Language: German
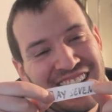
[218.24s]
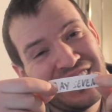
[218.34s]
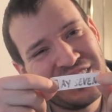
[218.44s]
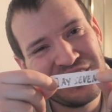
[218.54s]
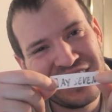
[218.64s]

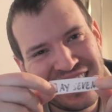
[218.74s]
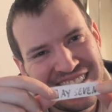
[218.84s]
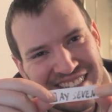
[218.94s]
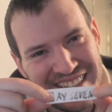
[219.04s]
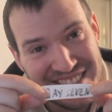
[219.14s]
Tut mir
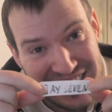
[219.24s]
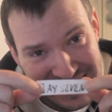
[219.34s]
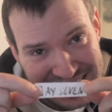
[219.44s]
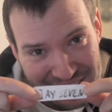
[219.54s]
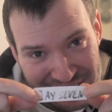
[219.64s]
leid, Herr
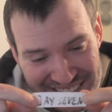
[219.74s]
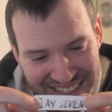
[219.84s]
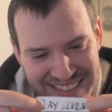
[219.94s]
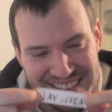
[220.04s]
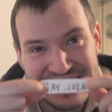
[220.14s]
J7,
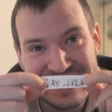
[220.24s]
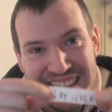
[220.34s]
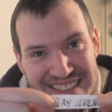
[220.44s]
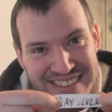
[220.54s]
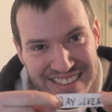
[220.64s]
ja,
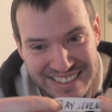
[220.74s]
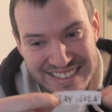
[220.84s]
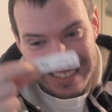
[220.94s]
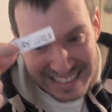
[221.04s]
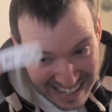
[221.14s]
Sie sind
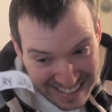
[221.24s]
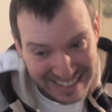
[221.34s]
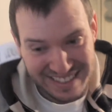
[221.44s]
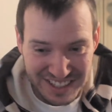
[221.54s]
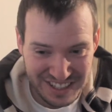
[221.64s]
es
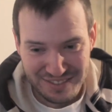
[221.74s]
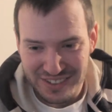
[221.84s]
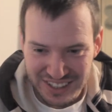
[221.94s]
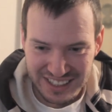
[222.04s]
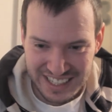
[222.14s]
leider nicht
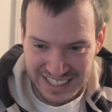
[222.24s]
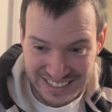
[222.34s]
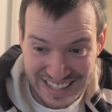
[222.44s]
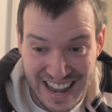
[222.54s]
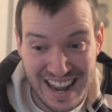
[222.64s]
geworden, ja.
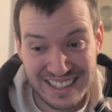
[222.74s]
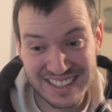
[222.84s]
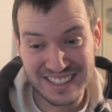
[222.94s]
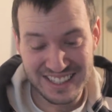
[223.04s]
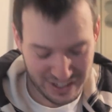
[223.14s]
Der
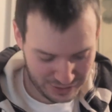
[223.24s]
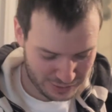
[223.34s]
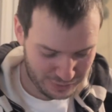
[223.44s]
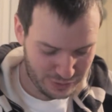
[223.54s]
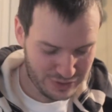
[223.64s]
Erste, der
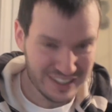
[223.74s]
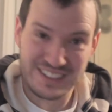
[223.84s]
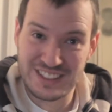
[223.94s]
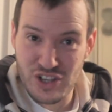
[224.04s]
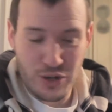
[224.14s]
rausgeflogen
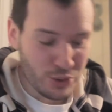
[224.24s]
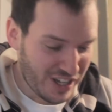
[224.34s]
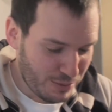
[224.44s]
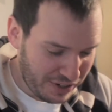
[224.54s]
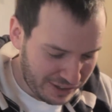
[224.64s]
ist, ein
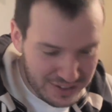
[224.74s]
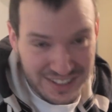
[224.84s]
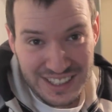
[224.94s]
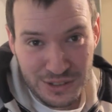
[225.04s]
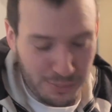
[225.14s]
guter Abonnent wie
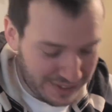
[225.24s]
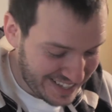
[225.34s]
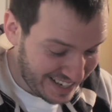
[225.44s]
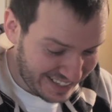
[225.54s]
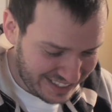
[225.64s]
Sie, tut mir
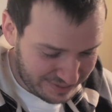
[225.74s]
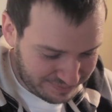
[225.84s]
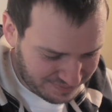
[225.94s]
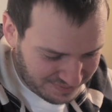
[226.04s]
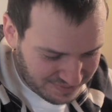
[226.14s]
sehr leid.
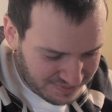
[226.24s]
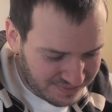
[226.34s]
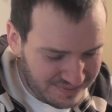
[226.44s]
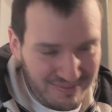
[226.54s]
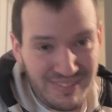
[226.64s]

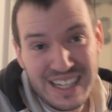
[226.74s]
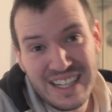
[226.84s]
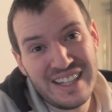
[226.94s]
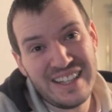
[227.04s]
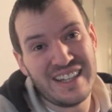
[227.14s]

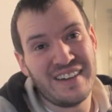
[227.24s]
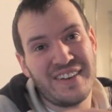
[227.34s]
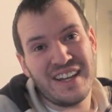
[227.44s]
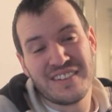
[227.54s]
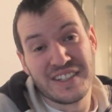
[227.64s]

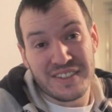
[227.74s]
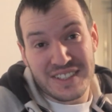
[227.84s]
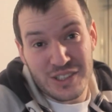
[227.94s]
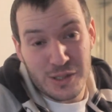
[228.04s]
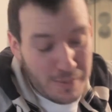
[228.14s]
Aber ja,
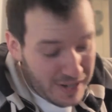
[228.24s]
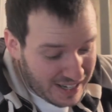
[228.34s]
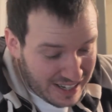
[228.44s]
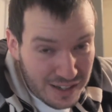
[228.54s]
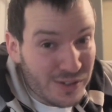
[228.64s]
was soll man
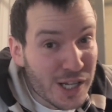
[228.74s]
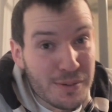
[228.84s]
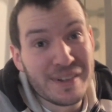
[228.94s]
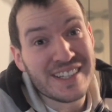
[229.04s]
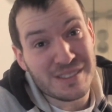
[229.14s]
machen, ja? Vielleicht
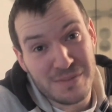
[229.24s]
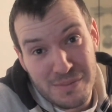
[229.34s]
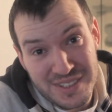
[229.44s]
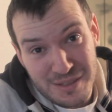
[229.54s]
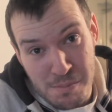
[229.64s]
beim nächsten Mal ein
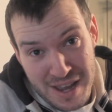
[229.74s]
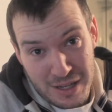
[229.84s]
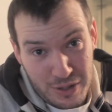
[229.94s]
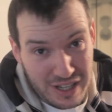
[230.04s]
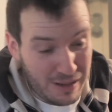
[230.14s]
bisschen mehr
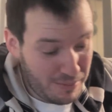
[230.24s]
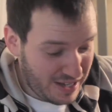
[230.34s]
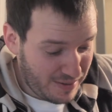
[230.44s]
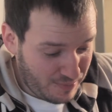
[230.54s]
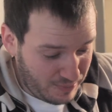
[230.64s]
Glück gehabt,
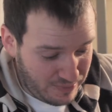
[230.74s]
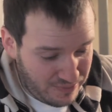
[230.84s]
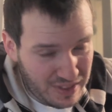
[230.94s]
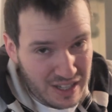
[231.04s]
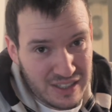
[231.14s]
ja.
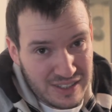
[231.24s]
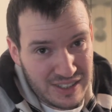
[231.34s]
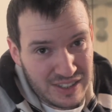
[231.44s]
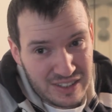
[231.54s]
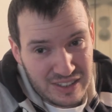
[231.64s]

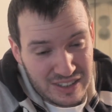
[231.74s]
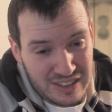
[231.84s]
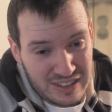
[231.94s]
So,